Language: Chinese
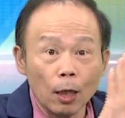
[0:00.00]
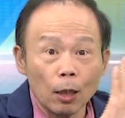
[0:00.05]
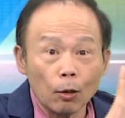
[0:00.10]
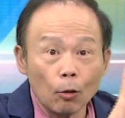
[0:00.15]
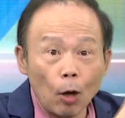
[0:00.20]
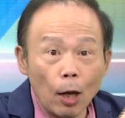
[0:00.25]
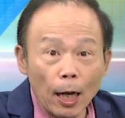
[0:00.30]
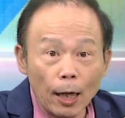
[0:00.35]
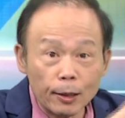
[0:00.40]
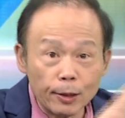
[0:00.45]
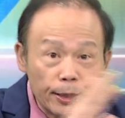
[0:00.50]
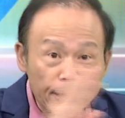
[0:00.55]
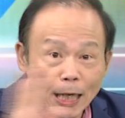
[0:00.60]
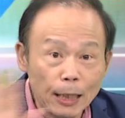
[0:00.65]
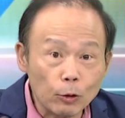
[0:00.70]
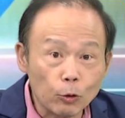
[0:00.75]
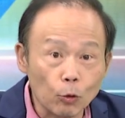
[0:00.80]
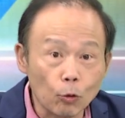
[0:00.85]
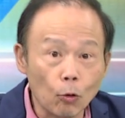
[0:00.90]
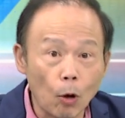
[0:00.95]
呃，
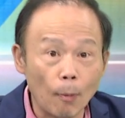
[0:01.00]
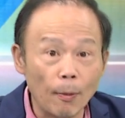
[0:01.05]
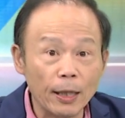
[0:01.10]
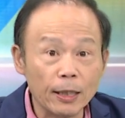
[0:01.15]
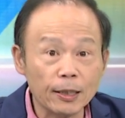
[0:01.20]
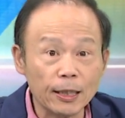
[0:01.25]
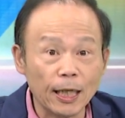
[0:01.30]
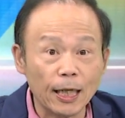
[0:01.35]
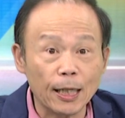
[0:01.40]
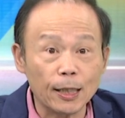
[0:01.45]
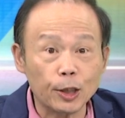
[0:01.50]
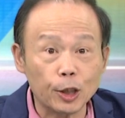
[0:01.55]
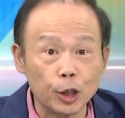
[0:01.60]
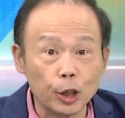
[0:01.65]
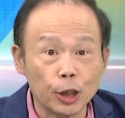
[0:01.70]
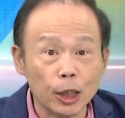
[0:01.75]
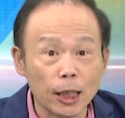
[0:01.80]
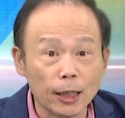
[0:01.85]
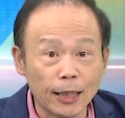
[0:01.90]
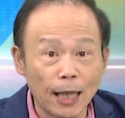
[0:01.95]
监督我们这个执
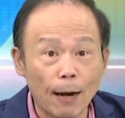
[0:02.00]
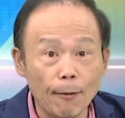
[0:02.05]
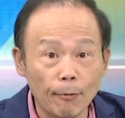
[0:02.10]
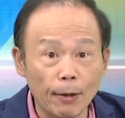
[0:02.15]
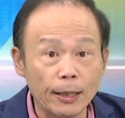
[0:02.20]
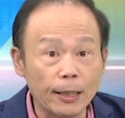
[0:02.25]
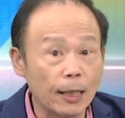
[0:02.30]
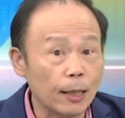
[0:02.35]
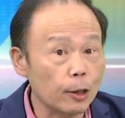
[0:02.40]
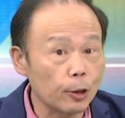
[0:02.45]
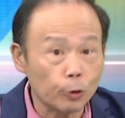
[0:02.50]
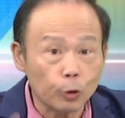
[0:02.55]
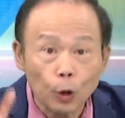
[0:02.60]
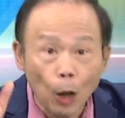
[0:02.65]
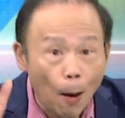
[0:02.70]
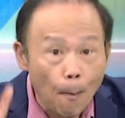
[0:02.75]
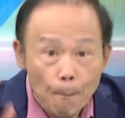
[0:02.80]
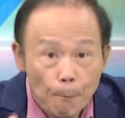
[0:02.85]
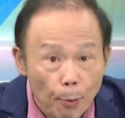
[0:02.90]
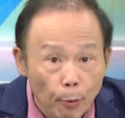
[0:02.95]
政单位的
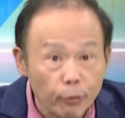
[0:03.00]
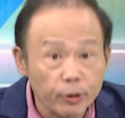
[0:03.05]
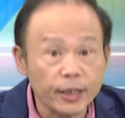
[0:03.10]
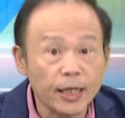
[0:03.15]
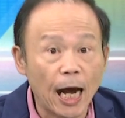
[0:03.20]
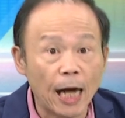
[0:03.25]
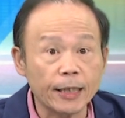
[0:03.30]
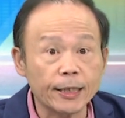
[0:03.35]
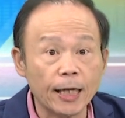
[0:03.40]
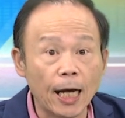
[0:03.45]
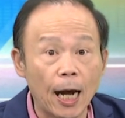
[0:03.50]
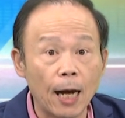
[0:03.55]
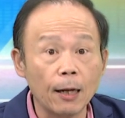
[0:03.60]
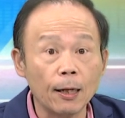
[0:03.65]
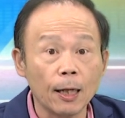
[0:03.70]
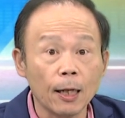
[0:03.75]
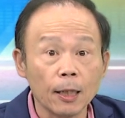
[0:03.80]
全部下架。